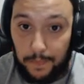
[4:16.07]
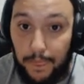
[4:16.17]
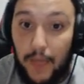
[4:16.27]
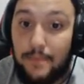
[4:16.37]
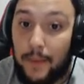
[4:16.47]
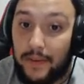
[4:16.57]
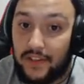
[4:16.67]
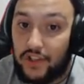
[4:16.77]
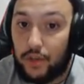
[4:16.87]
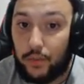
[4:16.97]
me habéis
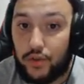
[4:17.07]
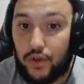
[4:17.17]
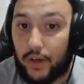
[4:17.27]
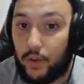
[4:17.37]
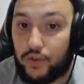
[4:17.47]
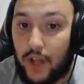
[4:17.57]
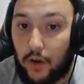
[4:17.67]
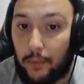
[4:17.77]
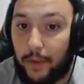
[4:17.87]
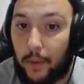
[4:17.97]
dicho mucho, Rius, te han
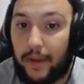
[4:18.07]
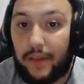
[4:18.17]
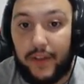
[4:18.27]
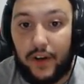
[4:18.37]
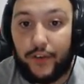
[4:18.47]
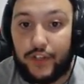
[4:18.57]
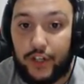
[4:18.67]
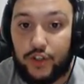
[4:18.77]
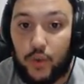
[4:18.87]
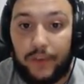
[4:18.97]
comprado para hacerlo, no sé qué,
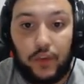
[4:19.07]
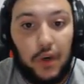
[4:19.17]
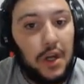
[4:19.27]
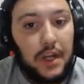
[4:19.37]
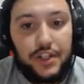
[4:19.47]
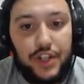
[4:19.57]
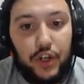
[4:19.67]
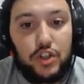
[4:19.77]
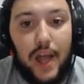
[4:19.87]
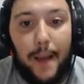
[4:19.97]
no sé cuánto.
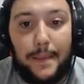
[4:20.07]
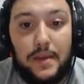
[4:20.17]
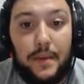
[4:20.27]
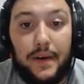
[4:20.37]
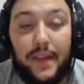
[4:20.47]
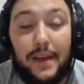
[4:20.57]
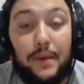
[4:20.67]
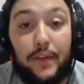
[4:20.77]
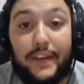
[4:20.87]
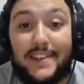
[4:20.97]
Chicos, a mí de verdad que me
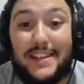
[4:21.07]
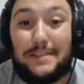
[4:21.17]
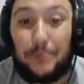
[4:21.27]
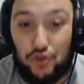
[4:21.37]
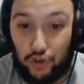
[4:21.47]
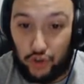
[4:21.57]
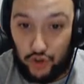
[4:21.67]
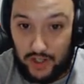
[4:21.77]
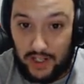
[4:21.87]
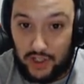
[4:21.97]
lo dijisteis
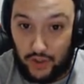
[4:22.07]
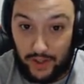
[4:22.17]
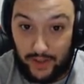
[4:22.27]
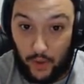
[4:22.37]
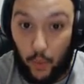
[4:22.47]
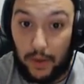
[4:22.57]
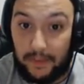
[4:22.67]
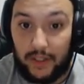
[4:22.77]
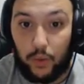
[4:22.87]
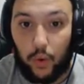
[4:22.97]
vosotros el hecho de, jugar
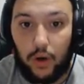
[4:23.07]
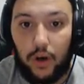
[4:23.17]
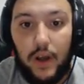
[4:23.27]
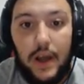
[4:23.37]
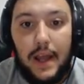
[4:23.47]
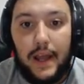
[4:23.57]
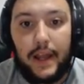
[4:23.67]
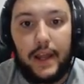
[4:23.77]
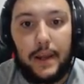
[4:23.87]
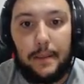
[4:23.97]
Mini World.
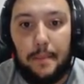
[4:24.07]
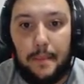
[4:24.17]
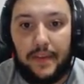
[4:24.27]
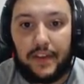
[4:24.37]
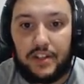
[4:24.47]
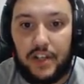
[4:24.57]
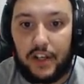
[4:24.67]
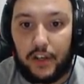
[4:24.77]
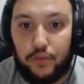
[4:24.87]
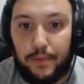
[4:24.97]
Eh, me
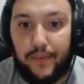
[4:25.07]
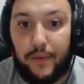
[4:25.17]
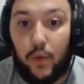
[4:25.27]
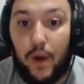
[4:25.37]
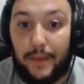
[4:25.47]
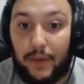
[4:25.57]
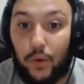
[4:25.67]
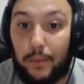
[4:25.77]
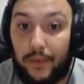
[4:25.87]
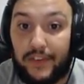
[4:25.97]
dijisteis, Rius, por favor, juega World Me
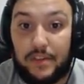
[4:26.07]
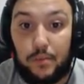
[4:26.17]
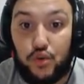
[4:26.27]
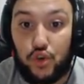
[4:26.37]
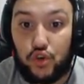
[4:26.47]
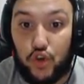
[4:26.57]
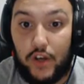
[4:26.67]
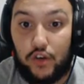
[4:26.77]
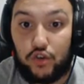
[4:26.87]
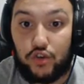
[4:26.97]
lo dijisteis mucho
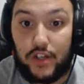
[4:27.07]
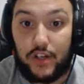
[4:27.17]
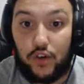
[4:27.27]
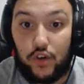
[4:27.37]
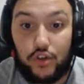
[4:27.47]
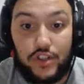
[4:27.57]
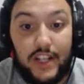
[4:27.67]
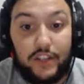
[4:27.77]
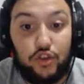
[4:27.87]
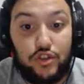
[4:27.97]
en los, los,
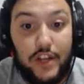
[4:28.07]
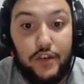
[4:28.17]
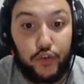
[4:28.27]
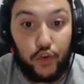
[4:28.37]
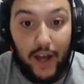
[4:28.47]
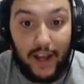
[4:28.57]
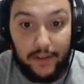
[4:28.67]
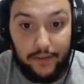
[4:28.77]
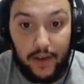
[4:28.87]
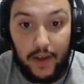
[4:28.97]
directos de Nono
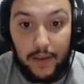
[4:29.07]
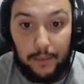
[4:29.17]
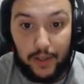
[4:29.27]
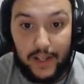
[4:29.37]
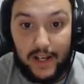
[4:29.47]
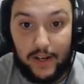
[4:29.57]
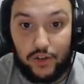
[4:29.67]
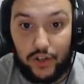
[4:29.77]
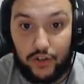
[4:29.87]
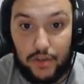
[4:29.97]
Live. Porque ya los
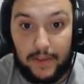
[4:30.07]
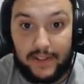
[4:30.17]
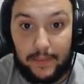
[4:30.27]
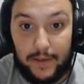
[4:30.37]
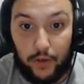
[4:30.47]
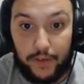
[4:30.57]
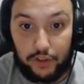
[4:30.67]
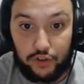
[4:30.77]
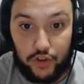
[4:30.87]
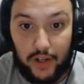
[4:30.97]
que no sepáis, también hago
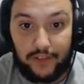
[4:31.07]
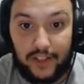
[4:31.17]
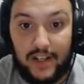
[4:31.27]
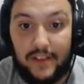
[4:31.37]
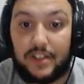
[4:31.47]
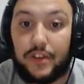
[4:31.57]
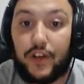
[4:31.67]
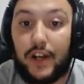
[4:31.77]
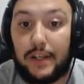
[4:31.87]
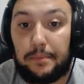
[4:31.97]
directos en Nono Tenéis en la
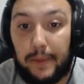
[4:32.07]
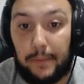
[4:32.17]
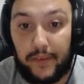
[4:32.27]
descripción el link para poder